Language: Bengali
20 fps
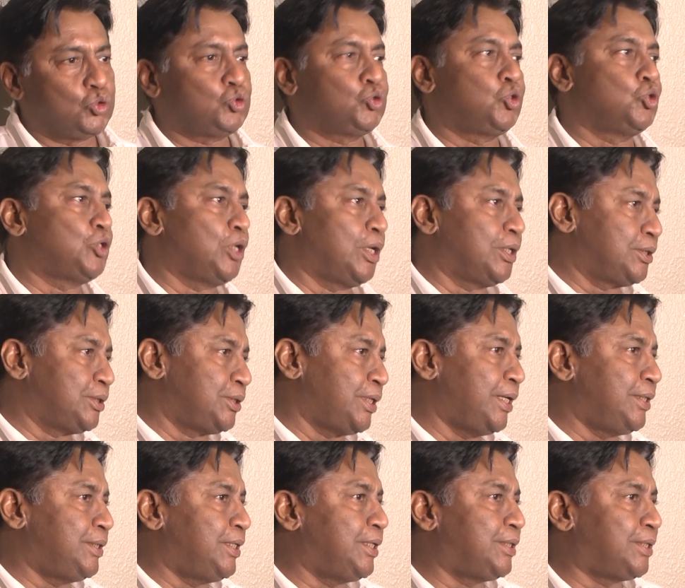সুতরাং
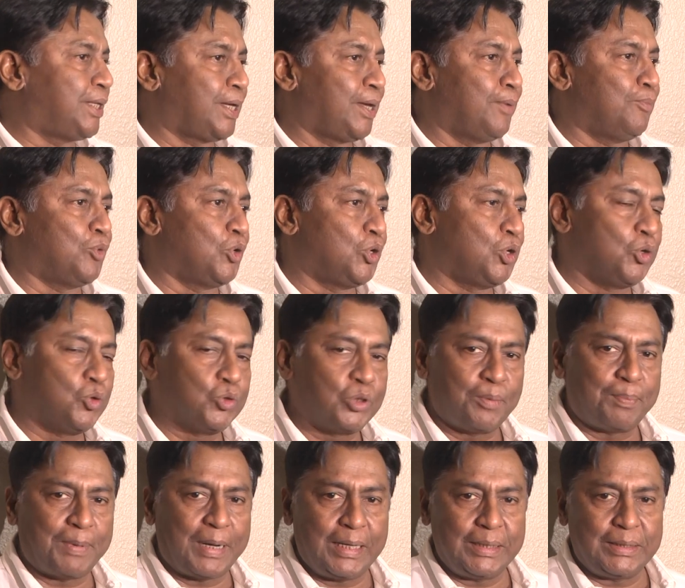সেই দিক থেকে মনে
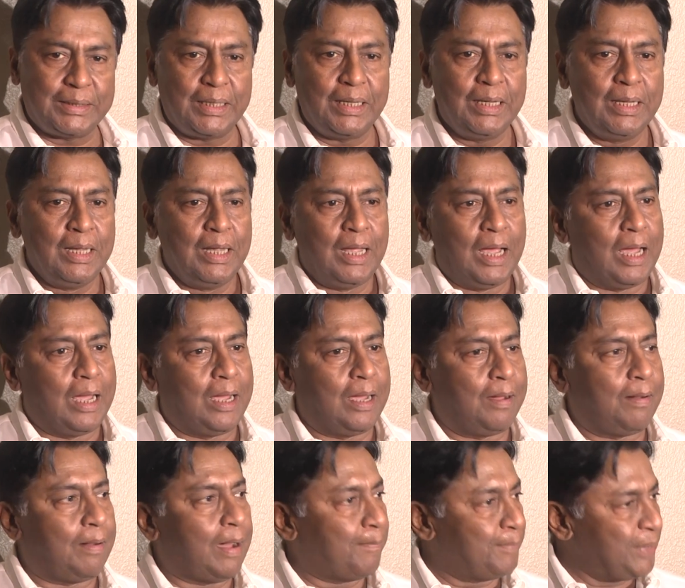হতে পারে যে
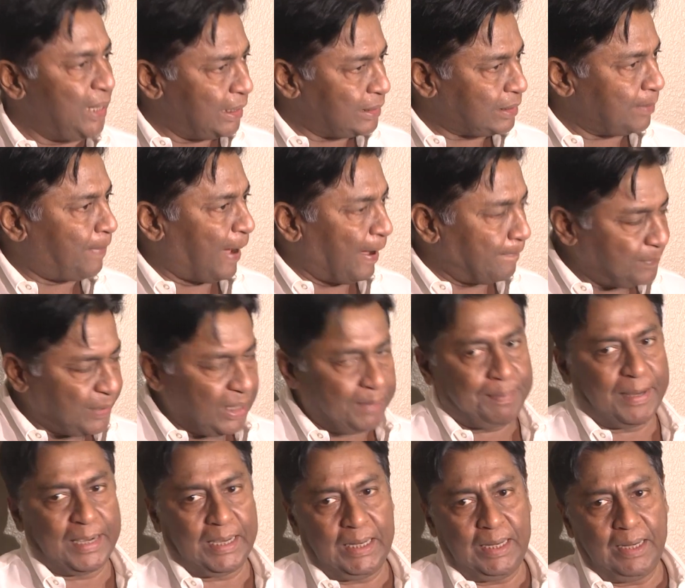আমি এটা ভাবতেই
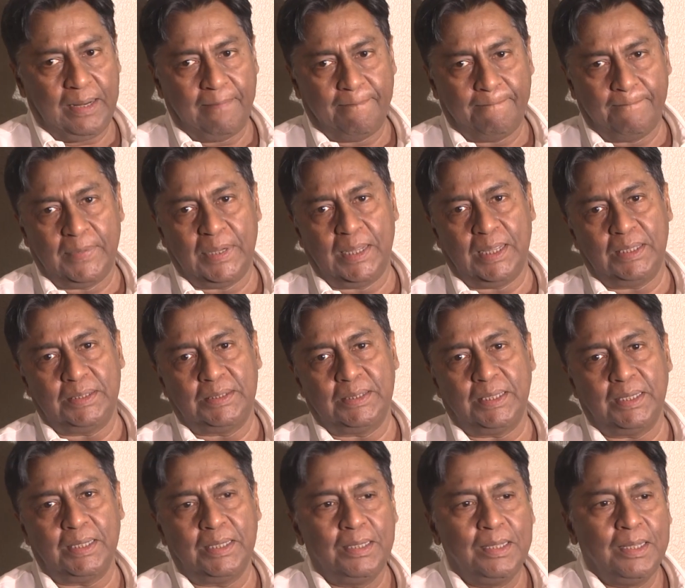পারি যে